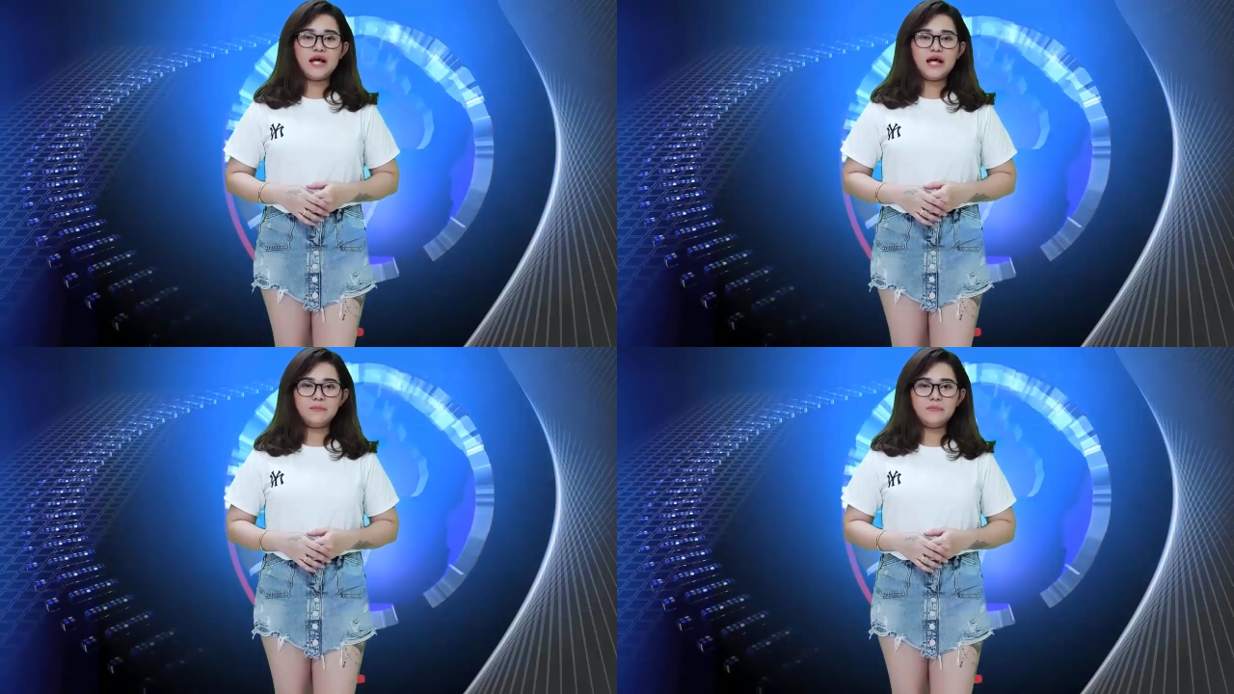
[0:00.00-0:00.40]

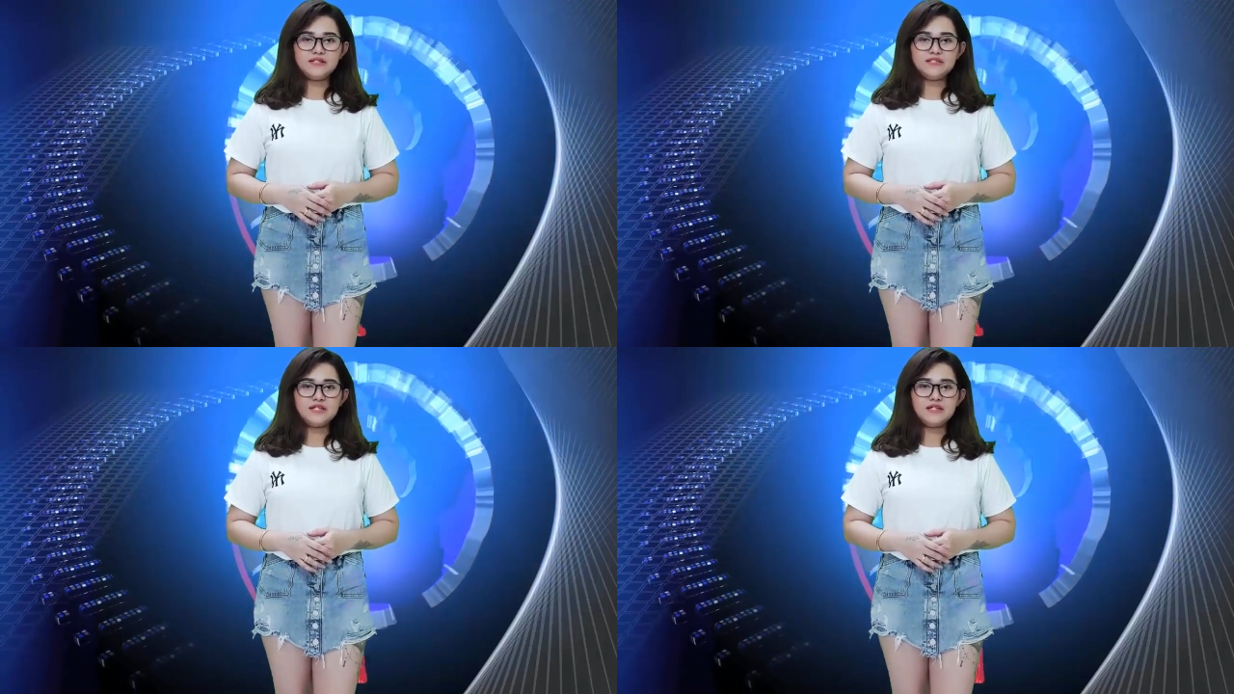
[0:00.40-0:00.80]

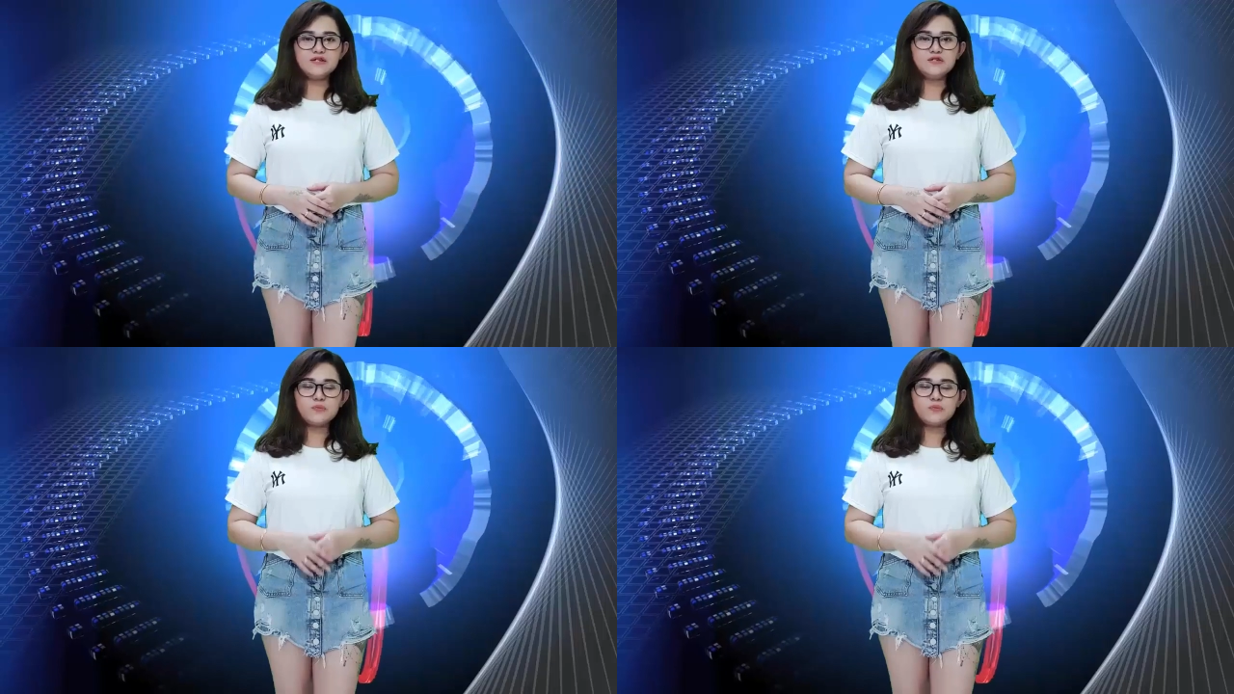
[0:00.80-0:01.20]
Admin xin
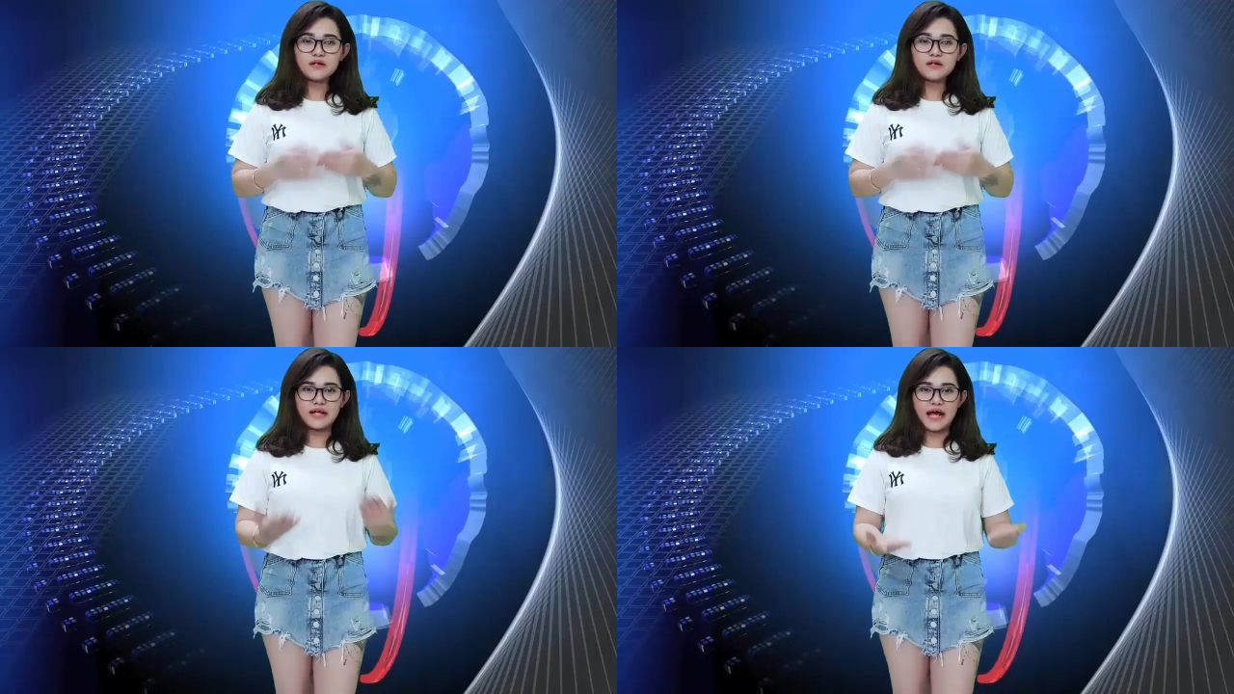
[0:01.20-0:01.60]
kính chúc
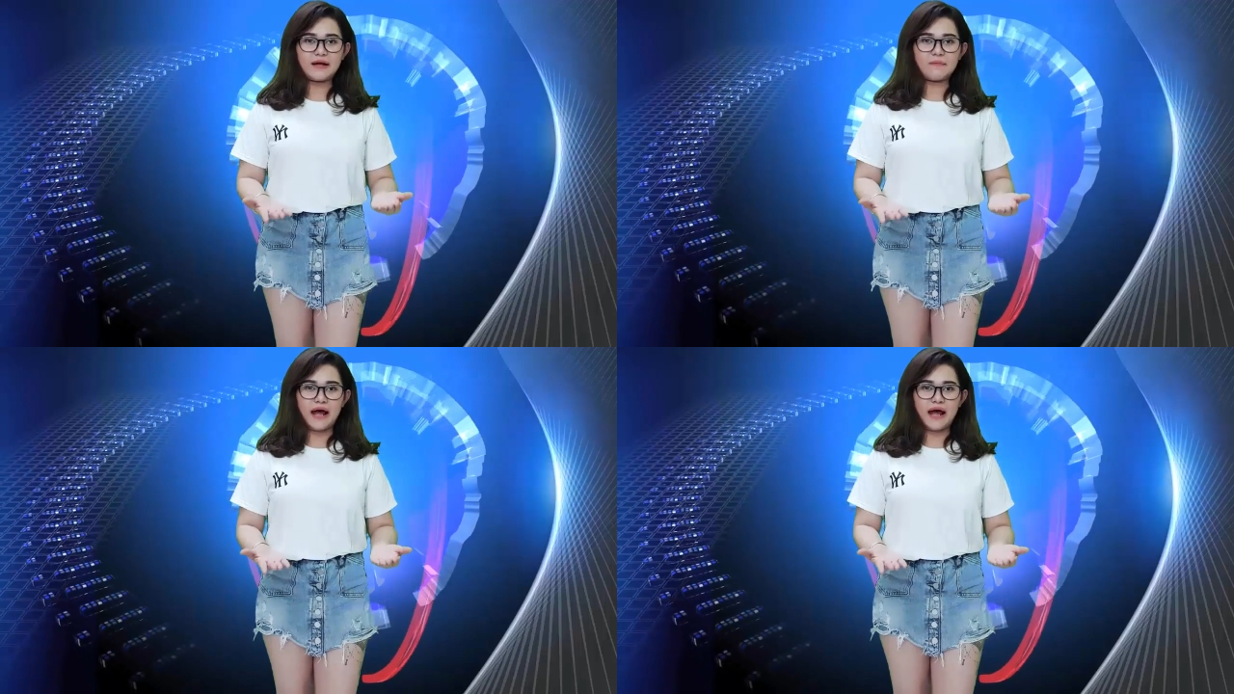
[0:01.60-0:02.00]
tất cả
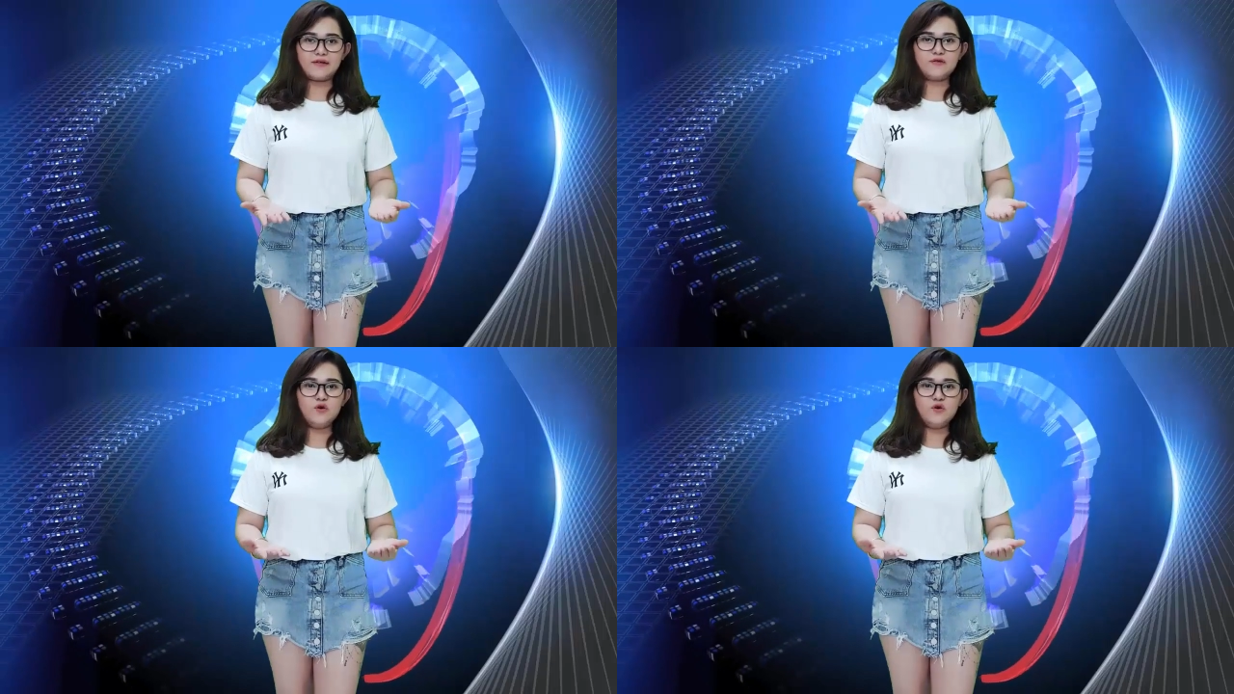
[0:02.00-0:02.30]
các bạn